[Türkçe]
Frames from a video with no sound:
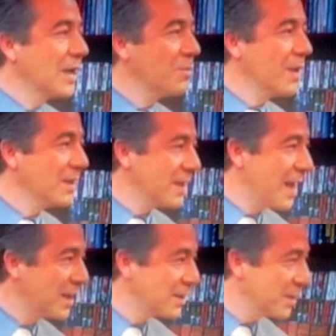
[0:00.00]
aktarmaya
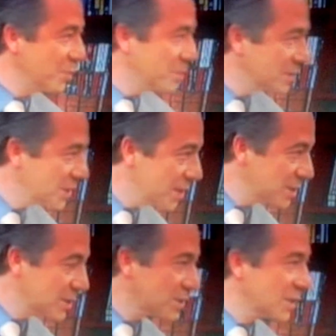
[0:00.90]
değer gibi bir
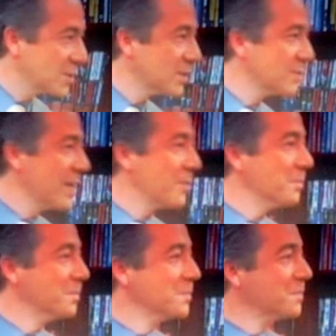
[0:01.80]
şeyiniz, kıstasınız var
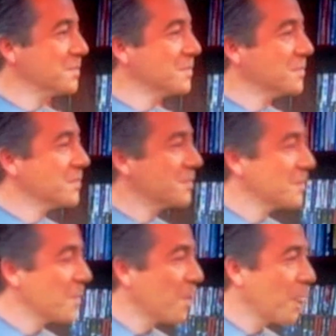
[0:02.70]
mı? Valla
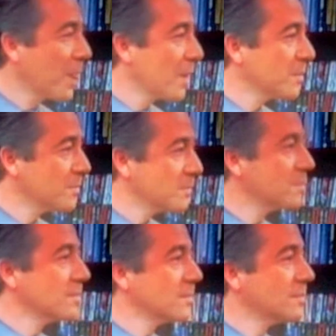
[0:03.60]
öyle bir kıstasım yok
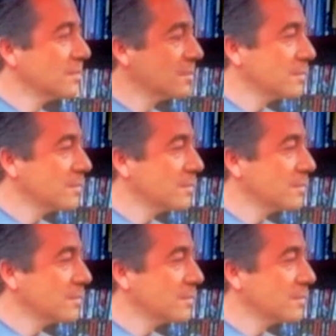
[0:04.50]
ama